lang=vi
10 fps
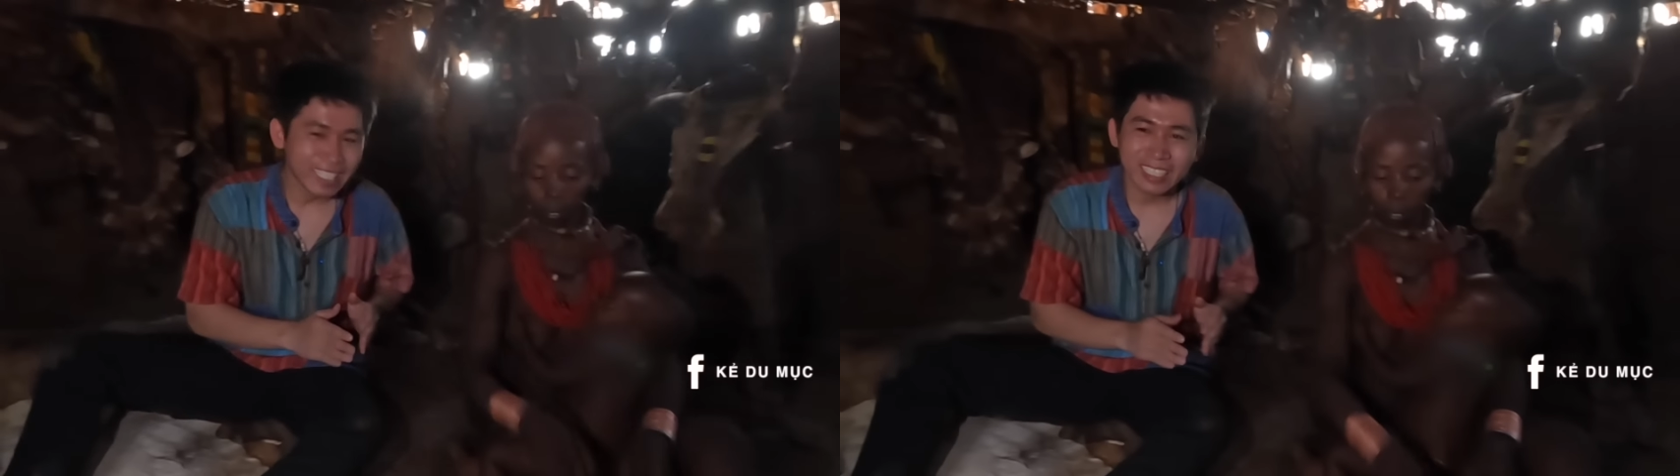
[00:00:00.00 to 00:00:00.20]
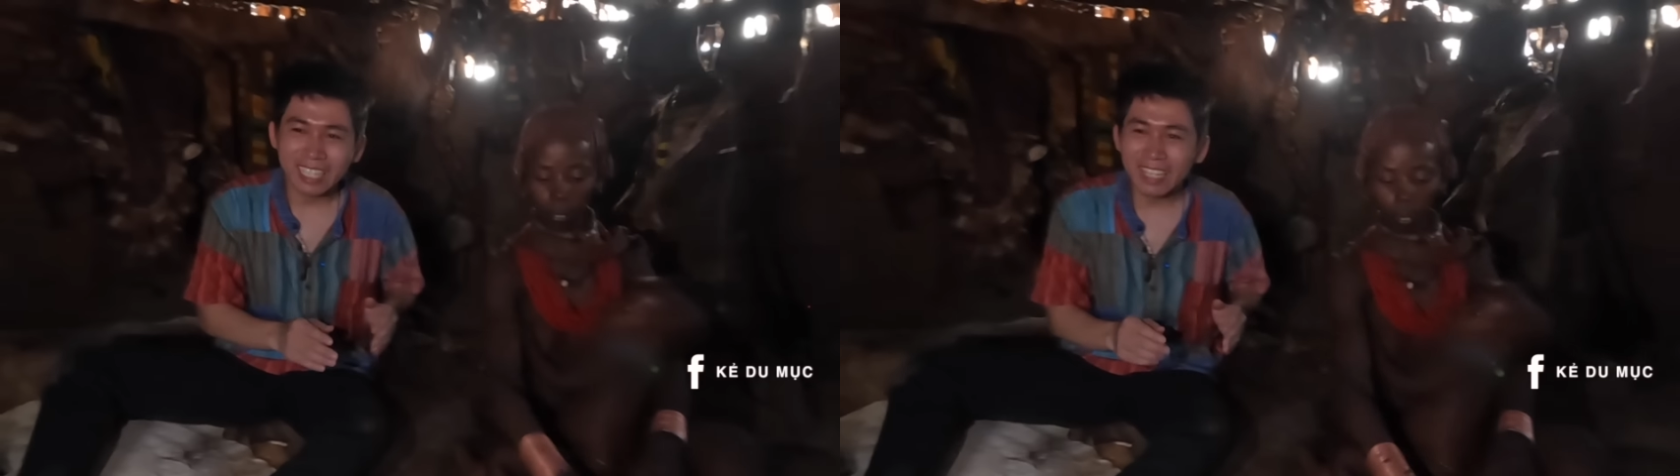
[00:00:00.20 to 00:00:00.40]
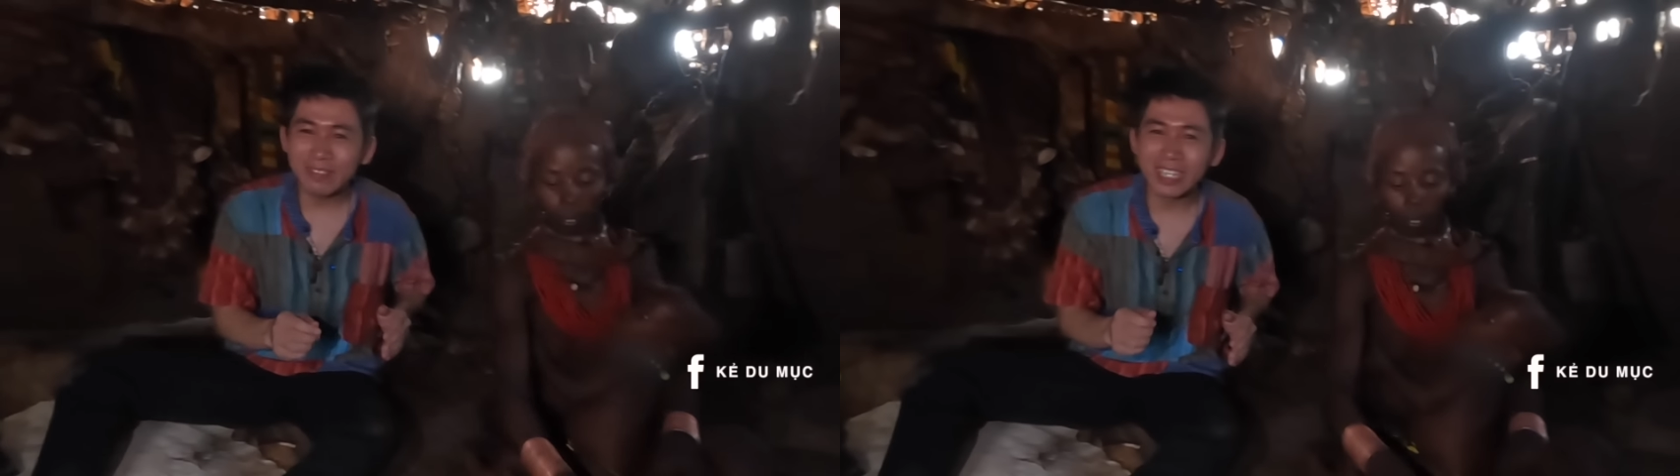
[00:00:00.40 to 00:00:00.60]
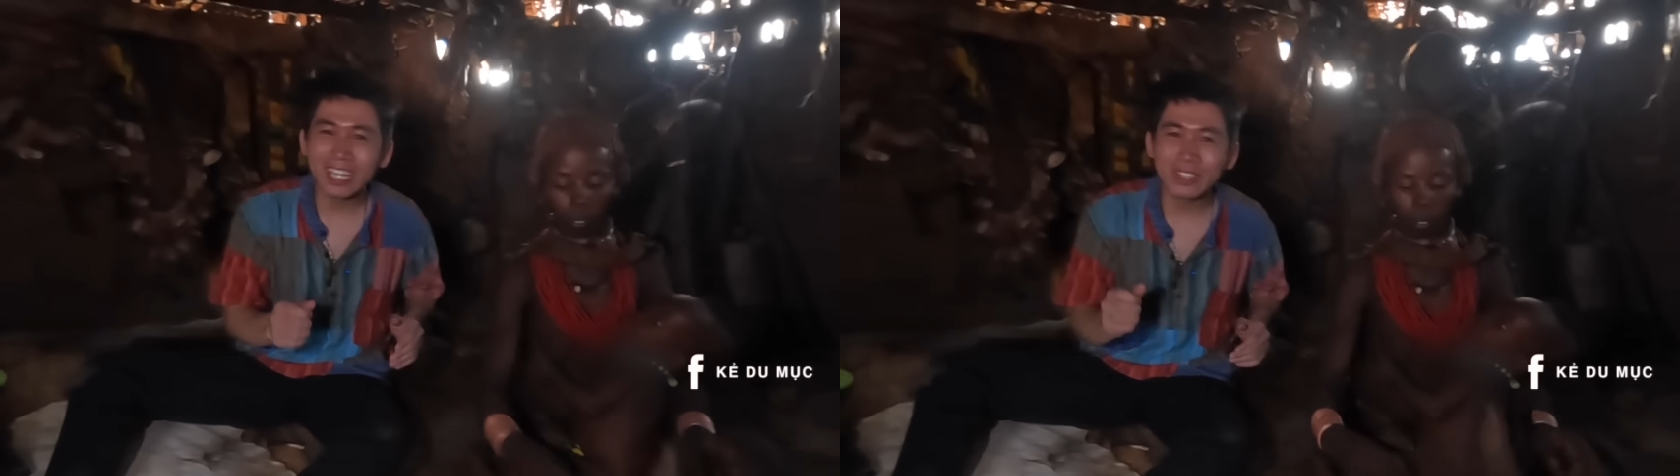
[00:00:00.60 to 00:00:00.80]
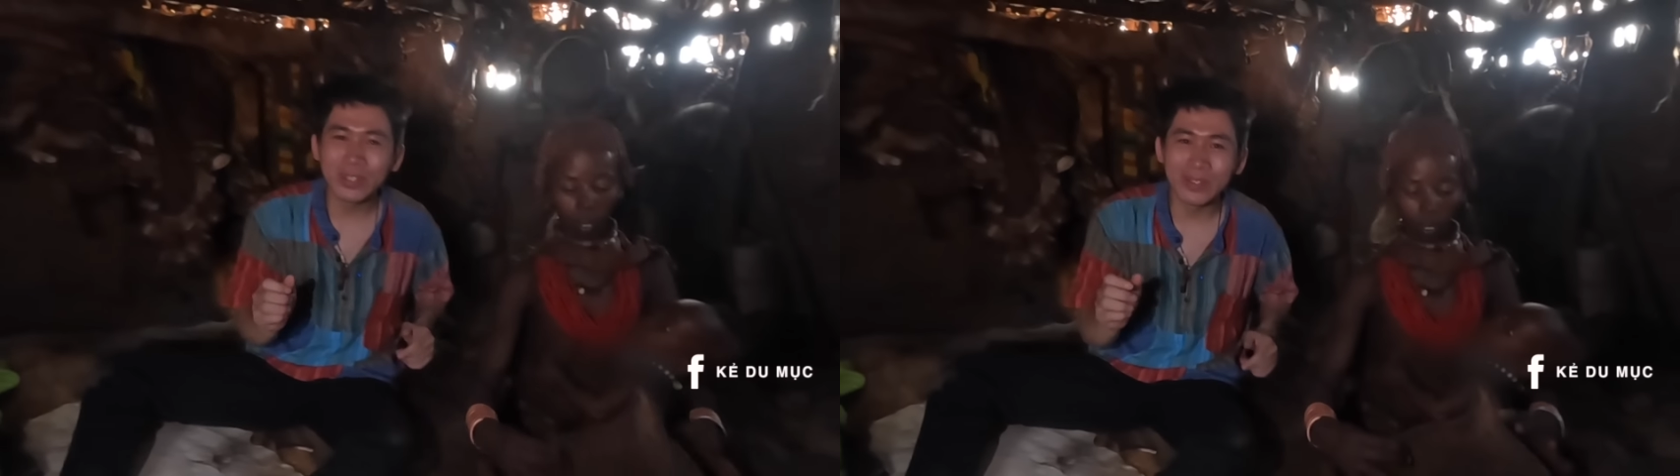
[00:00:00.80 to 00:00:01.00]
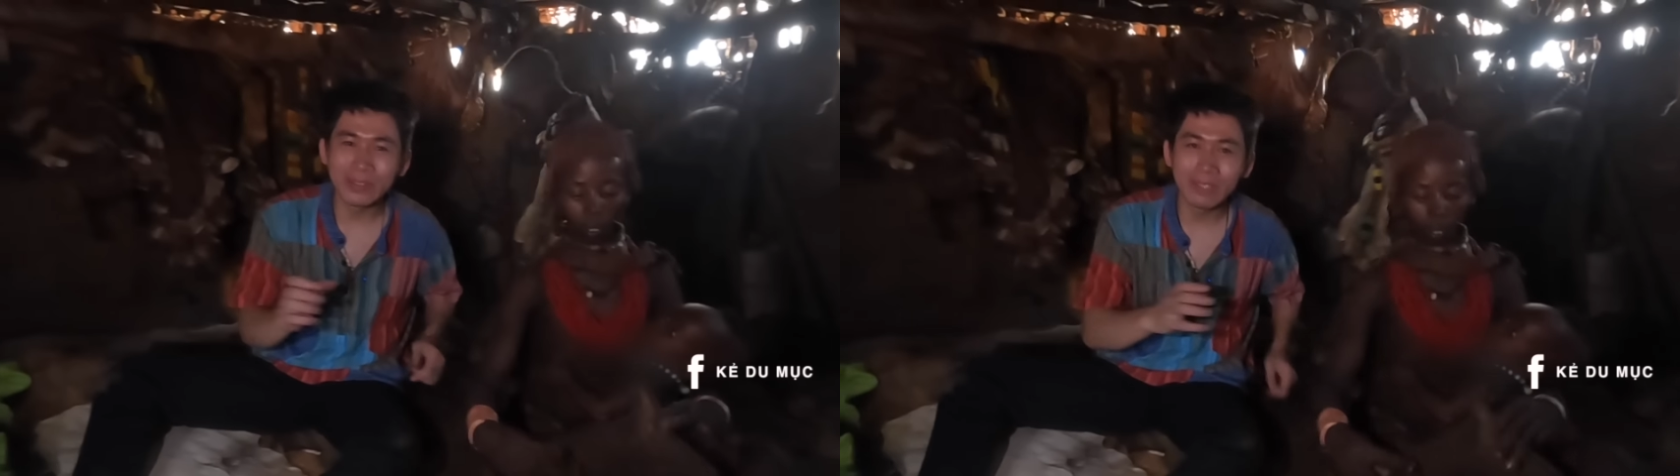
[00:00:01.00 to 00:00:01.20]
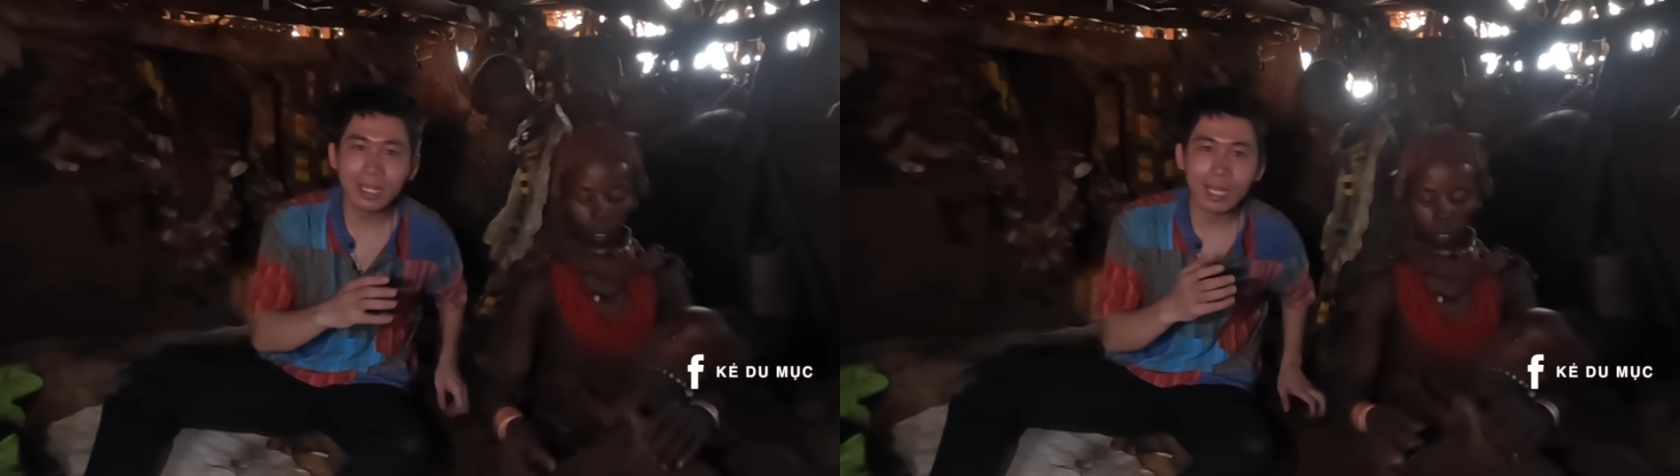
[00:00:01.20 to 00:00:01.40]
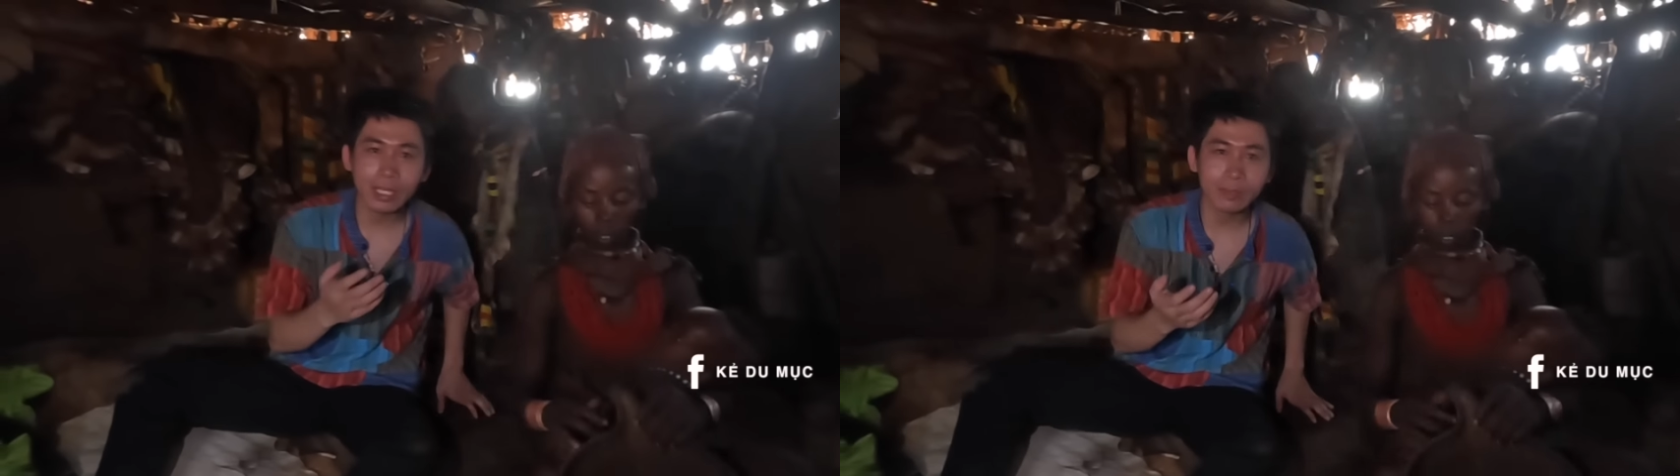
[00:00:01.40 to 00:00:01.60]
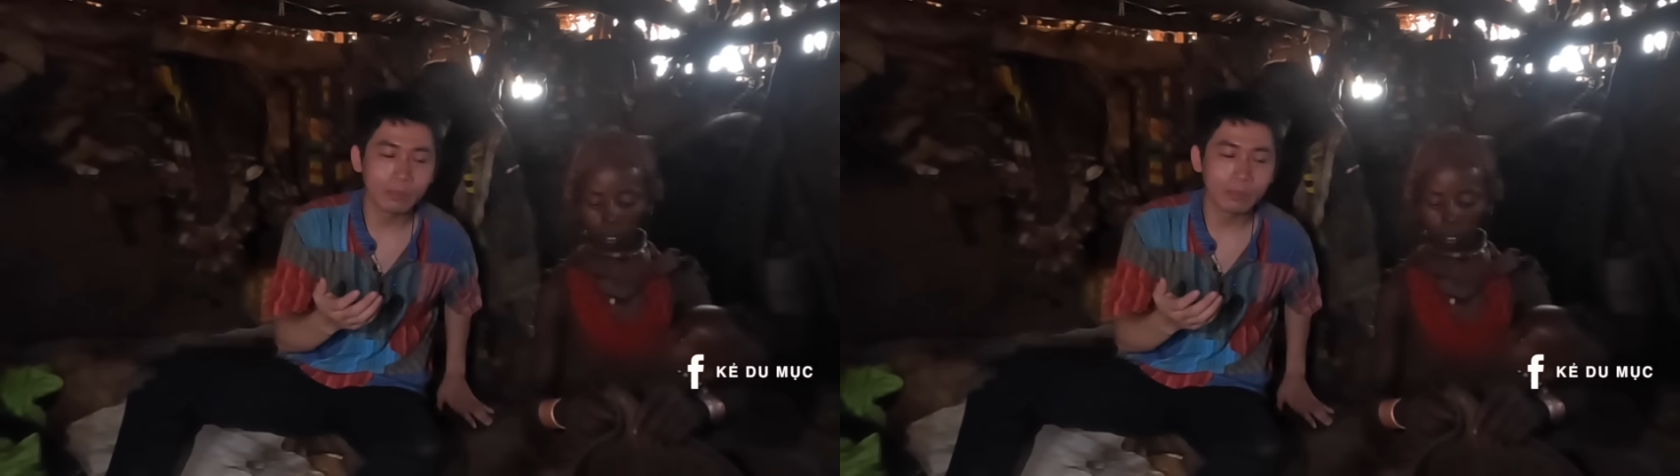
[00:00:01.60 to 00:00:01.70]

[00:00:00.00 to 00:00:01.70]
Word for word: đây mình đang ngồi với lại